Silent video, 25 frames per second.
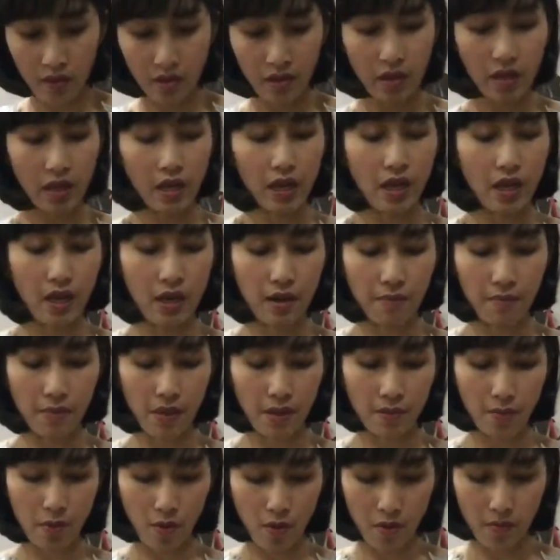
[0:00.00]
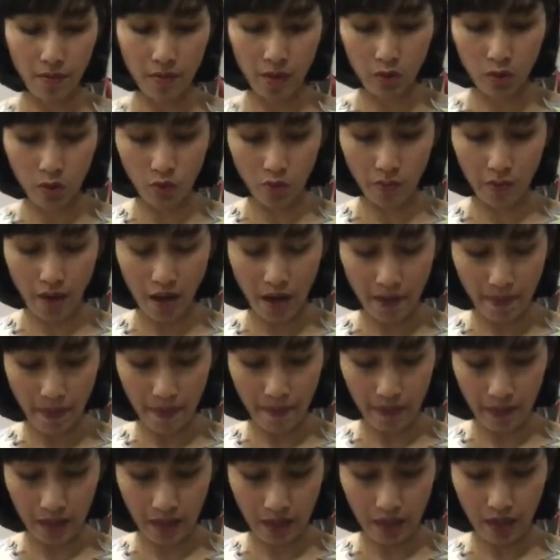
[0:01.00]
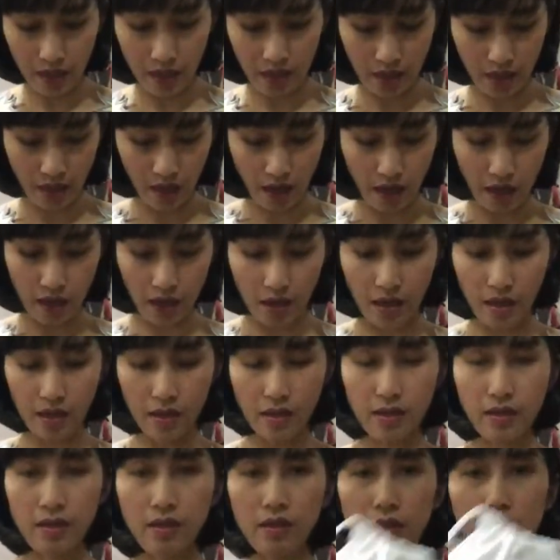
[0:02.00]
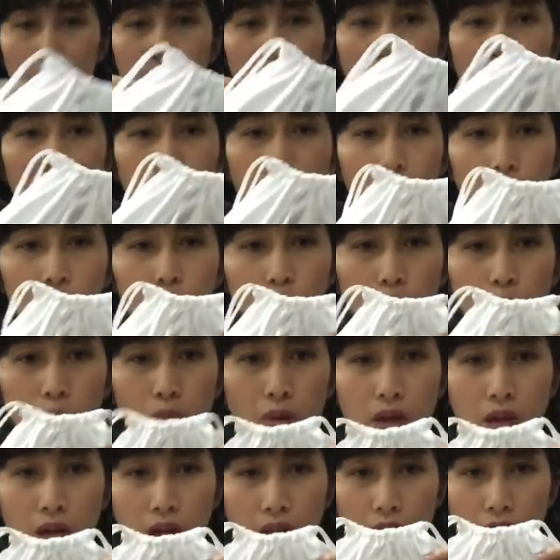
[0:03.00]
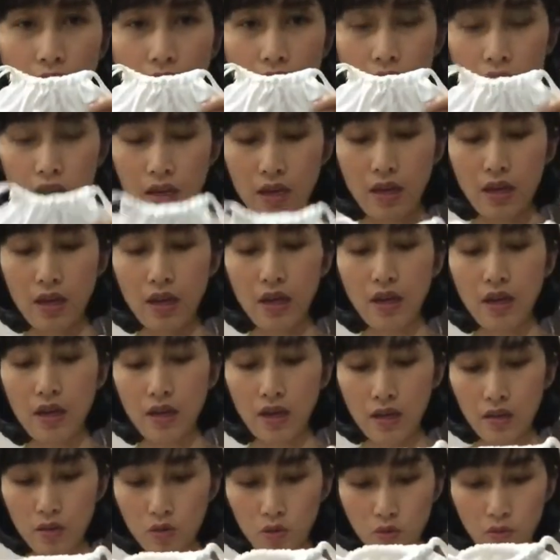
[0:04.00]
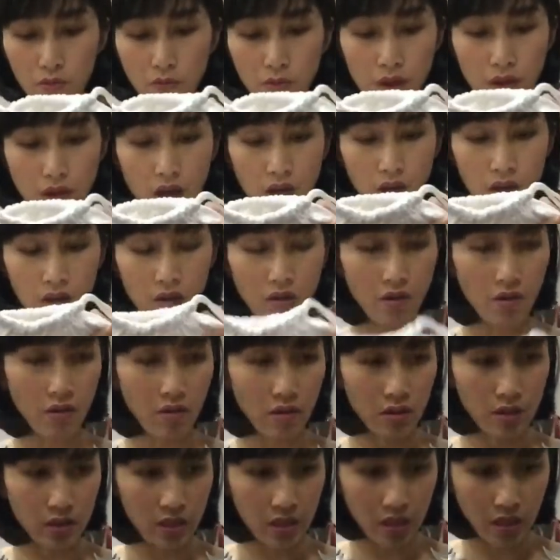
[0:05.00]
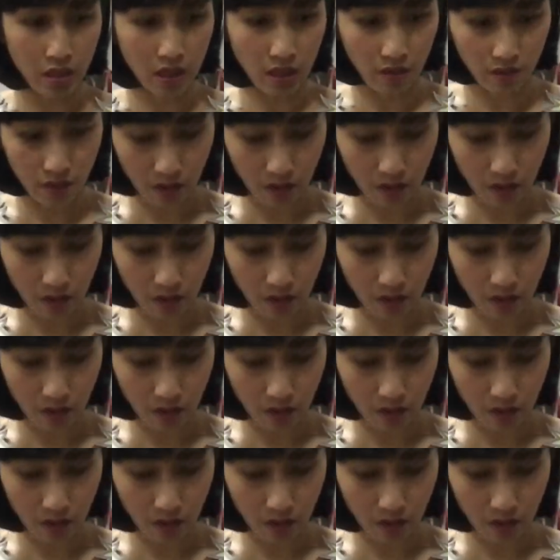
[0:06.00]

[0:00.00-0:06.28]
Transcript: นี่ค่ะมาพร้อมกับถุงผ้าแบบนี้นะคะถุงผ้านะคะถุงผ้าก็จริงๆ